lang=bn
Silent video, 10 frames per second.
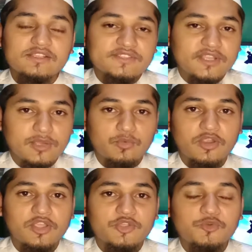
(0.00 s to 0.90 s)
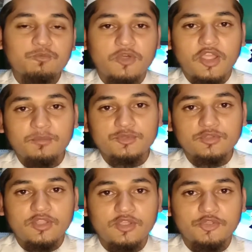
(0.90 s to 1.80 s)
আসসালামু আলাইকুম
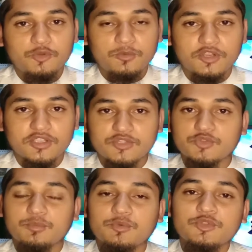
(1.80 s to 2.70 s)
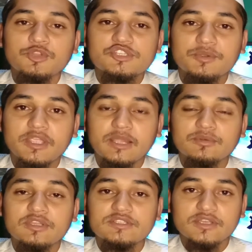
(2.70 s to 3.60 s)
রহমতুল্লাহ বরাকাত বন্ধুরা সবাই
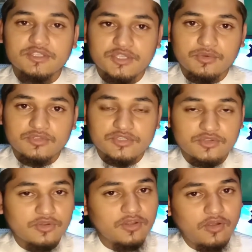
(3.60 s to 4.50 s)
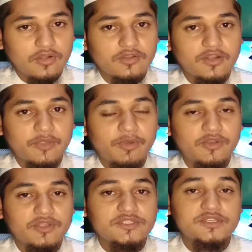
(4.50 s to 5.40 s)
কেমন আছেন আশা করছি সকলে অনেক অনেক
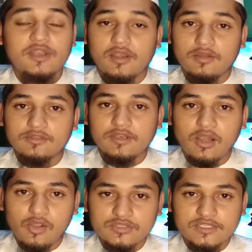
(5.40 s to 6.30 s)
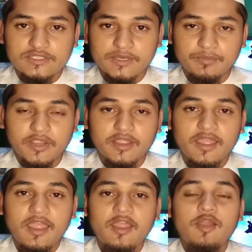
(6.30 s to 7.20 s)
ভালো আছেন আল্লাহ তালার অশেষ কৃপায়
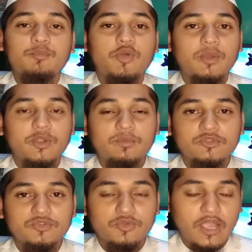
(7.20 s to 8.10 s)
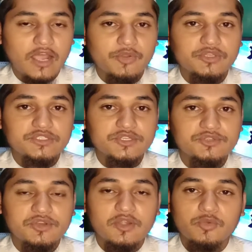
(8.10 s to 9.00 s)
বরাবরের মতো আরও একটি
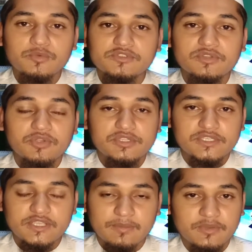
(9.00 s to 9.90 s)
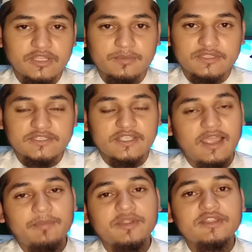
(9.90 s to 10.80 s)
টিউটোরিয়াল নিয়ে উপস্থিত হয়েছি আপনাদের মাঝে
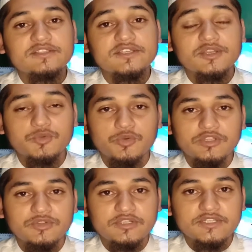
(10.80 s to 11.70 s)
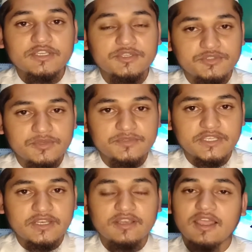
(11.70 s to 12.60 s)
আপনারা দেখছেন উড়াদুরাটেক ইউটিউব
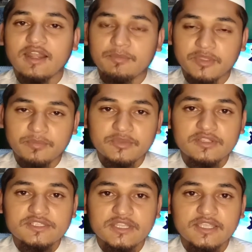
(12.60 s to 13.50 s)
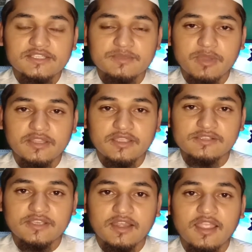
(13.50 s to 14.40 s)
চ্যানেল আর আমি আপনাদের সাথে আছি মাহাদি
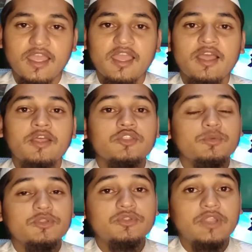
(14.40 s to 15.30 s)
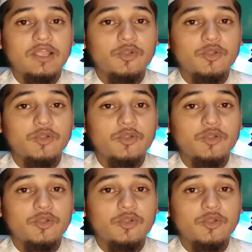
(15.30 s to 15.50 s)
হাসান তো বন্ধুরা